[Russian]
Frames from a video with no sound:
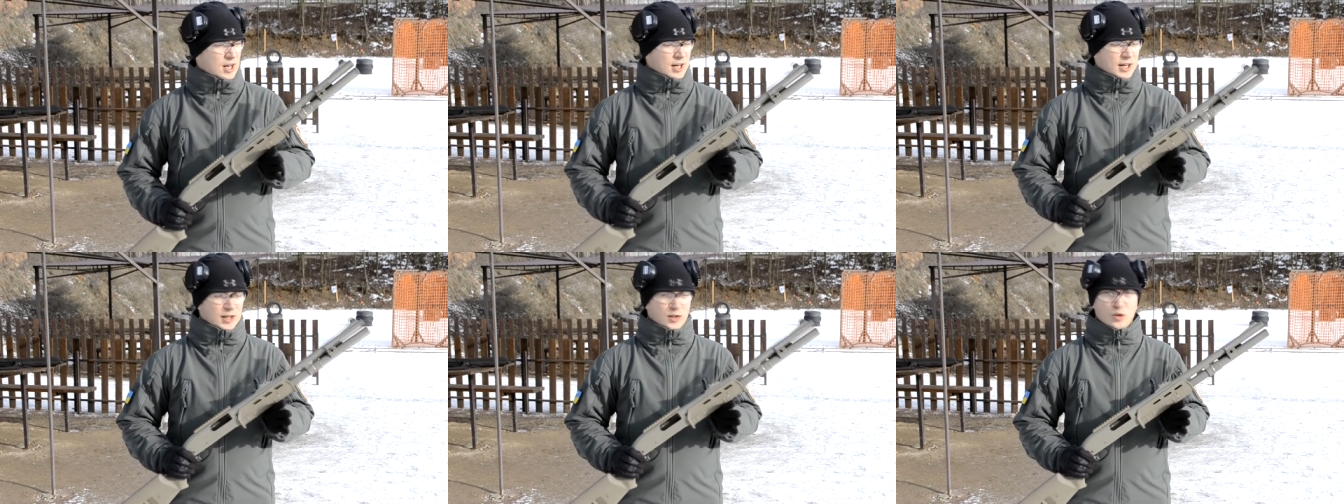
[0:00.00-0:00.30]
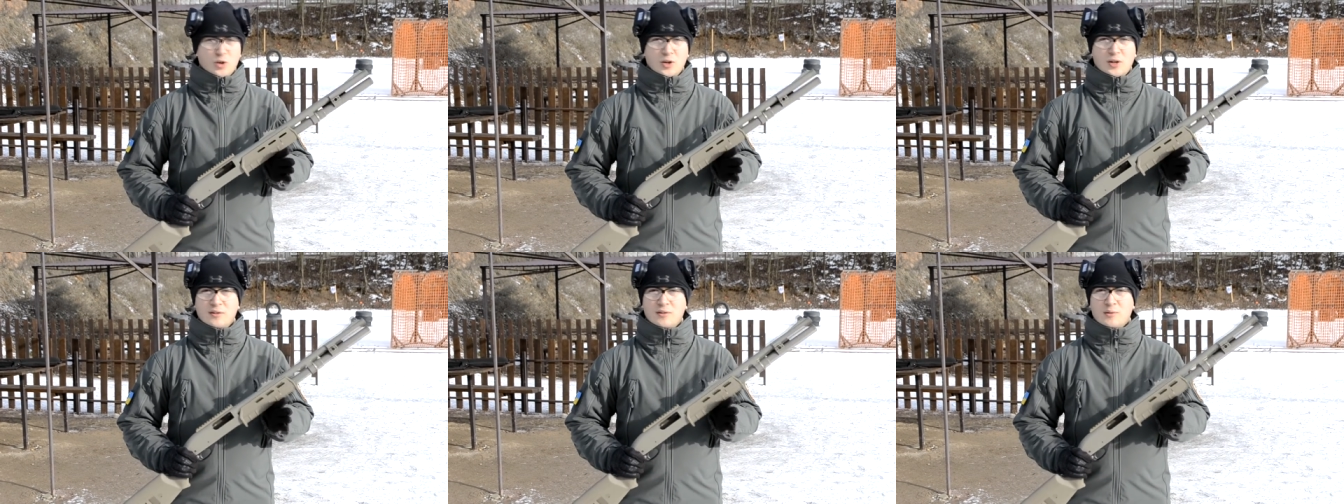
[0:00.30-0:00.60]

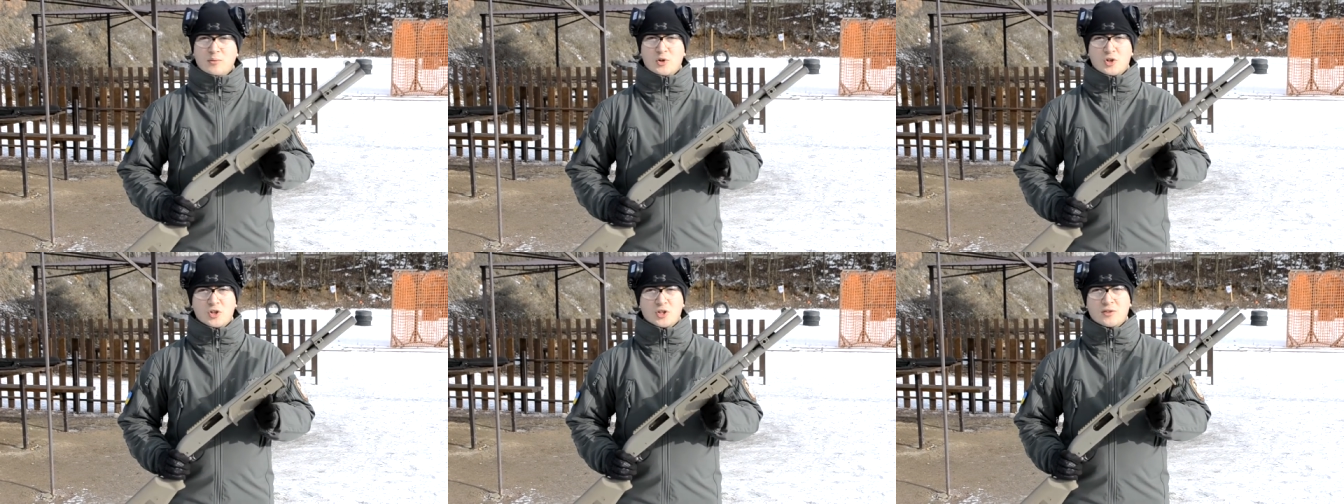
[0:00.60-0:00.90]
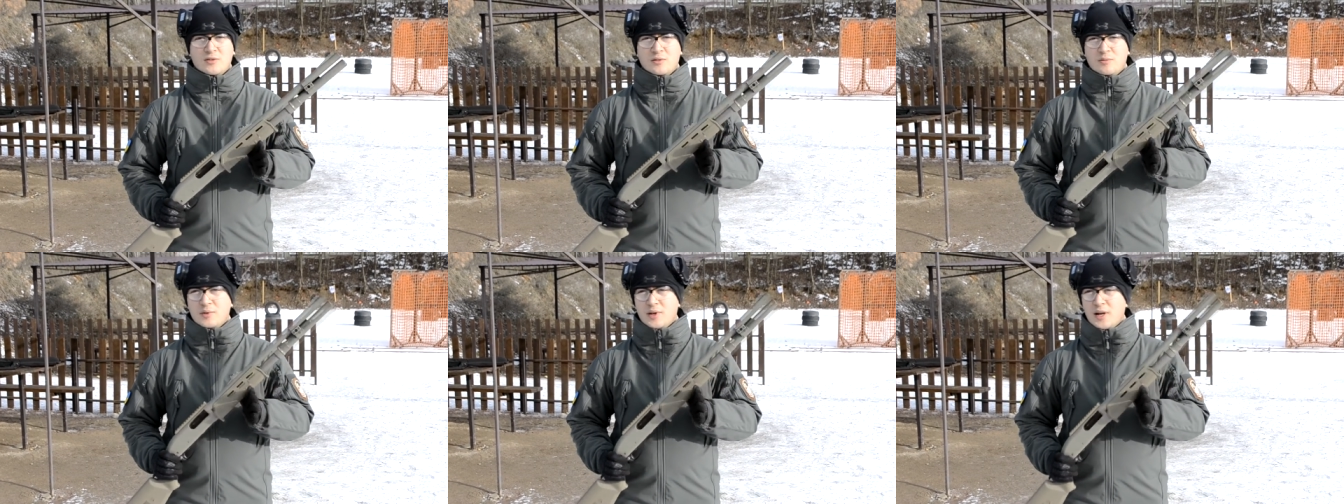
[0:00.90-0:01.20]
которые вы
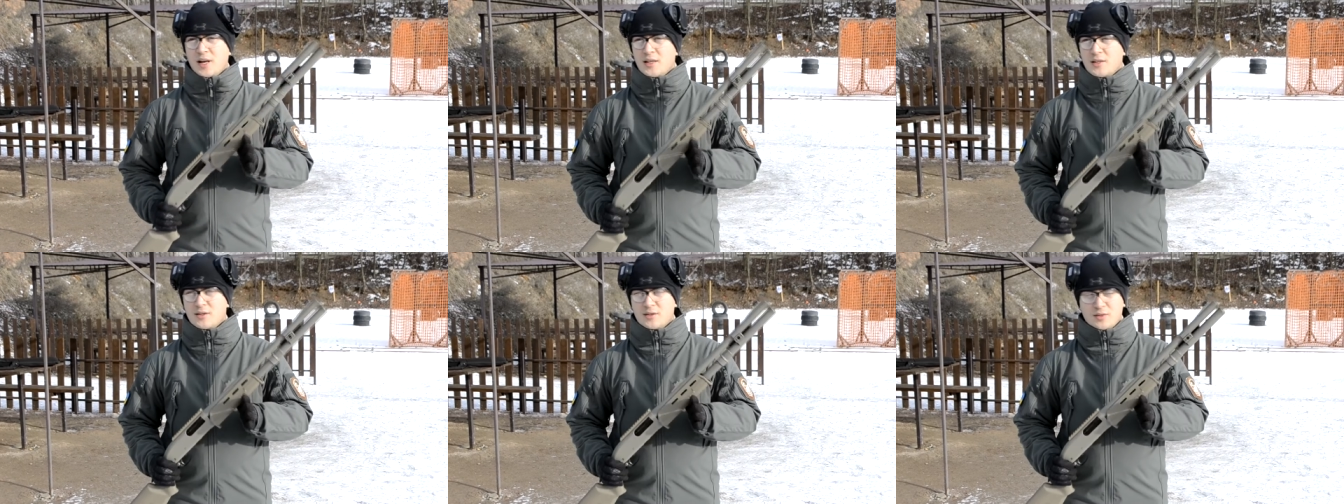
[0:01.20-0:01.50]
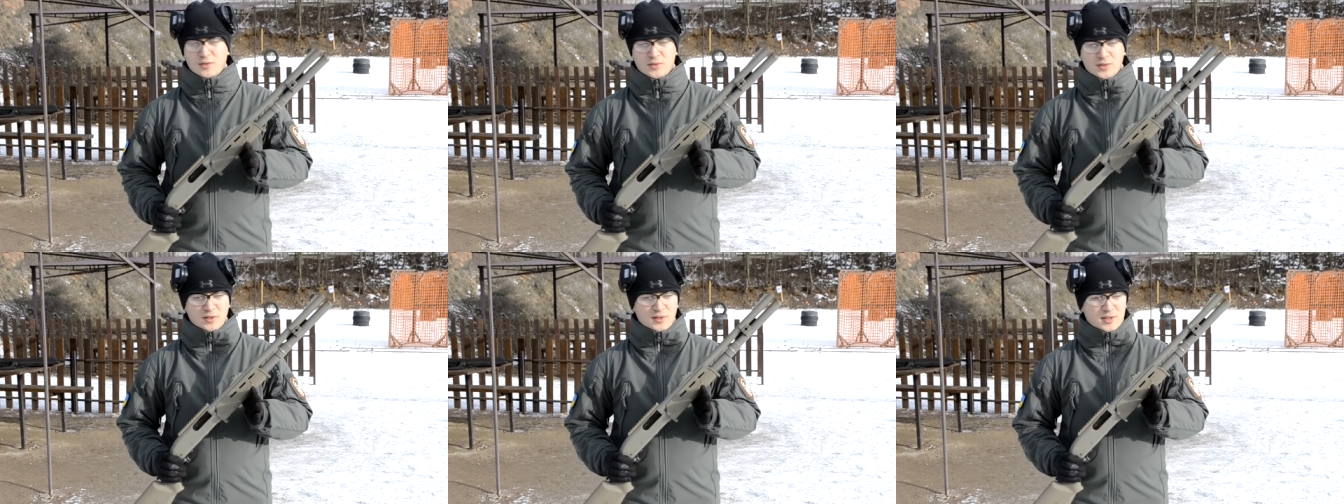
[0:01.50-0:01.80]
можете выбирать
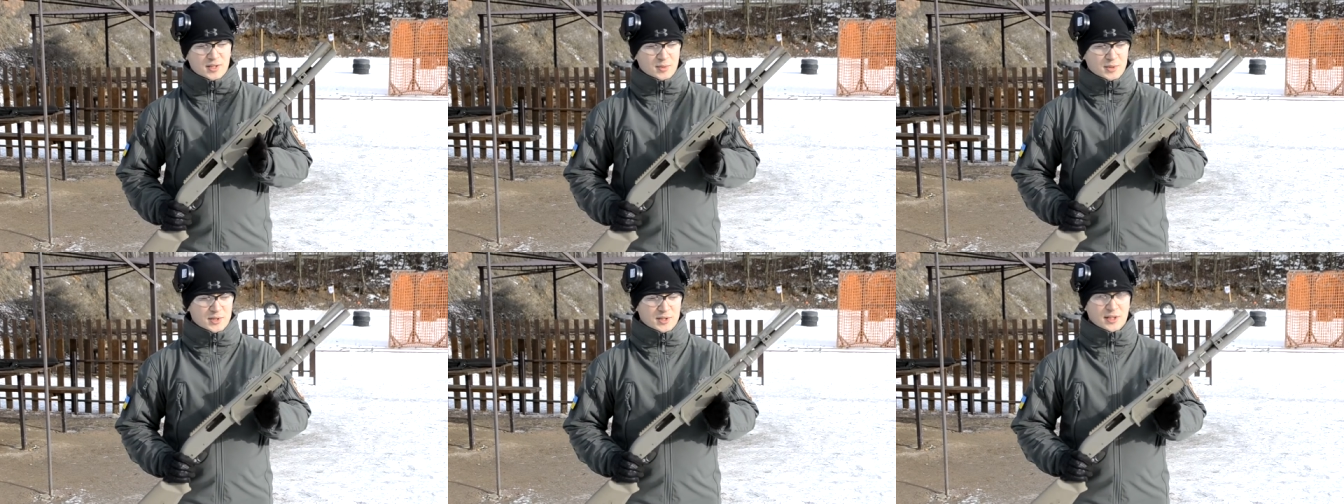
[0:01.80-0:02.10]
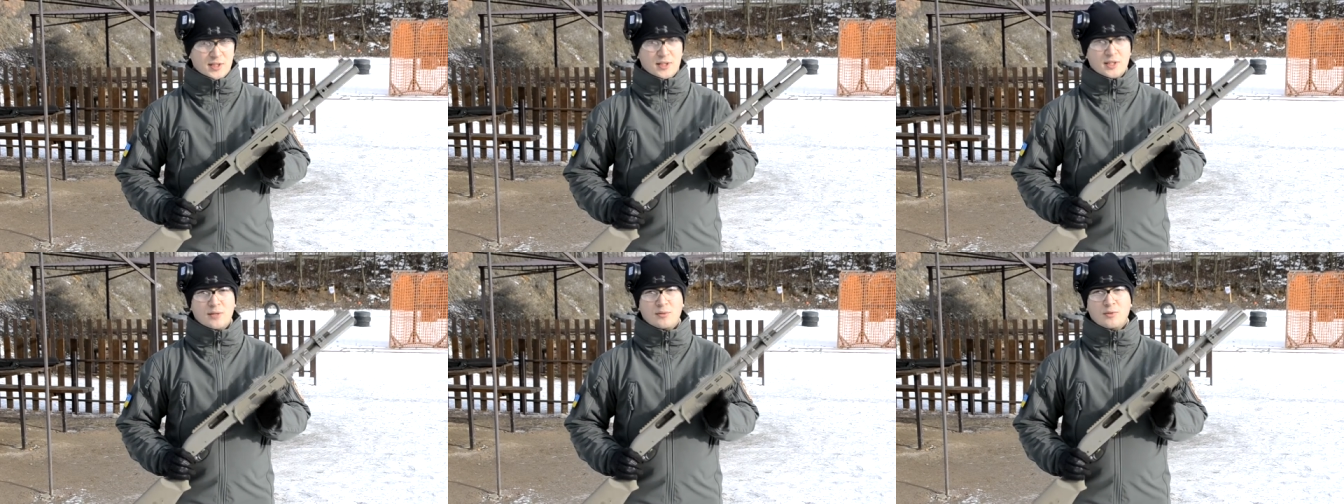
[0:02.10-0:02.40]
в зависимости
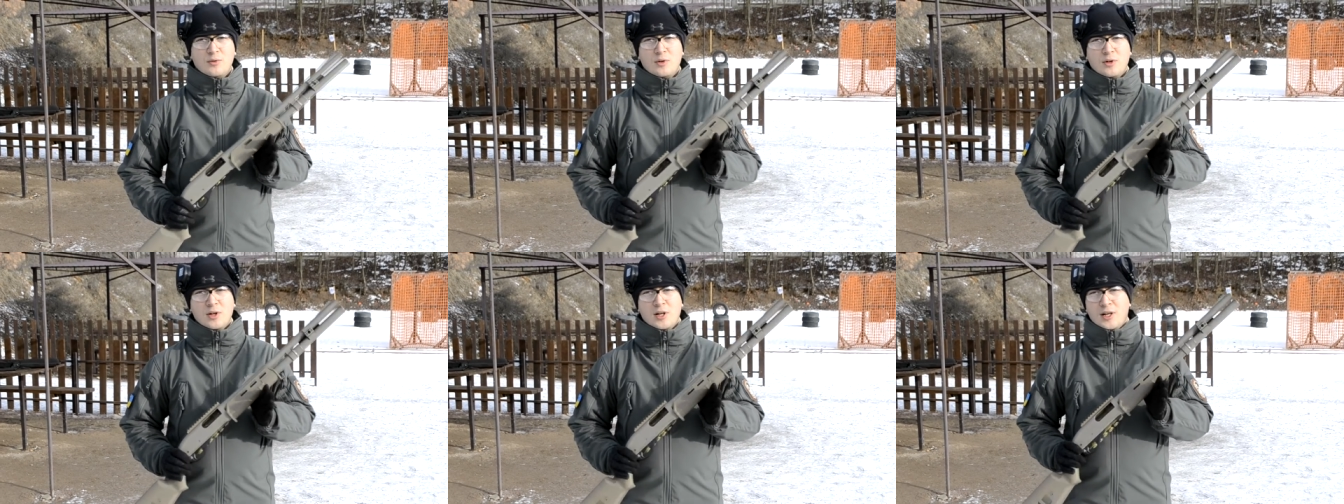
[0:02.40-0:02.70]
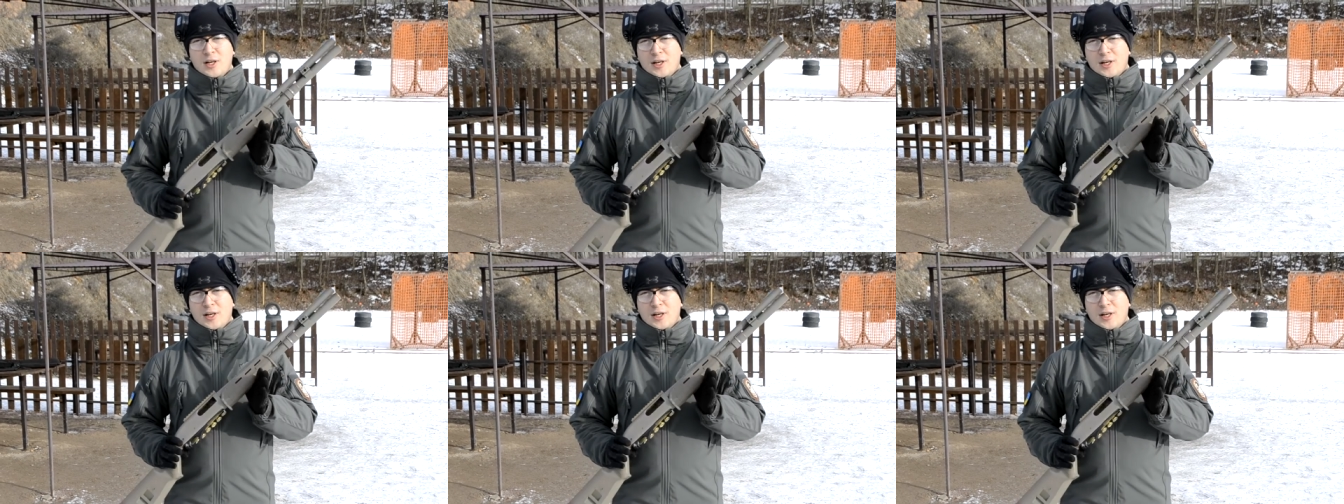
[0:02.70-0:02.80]
от того,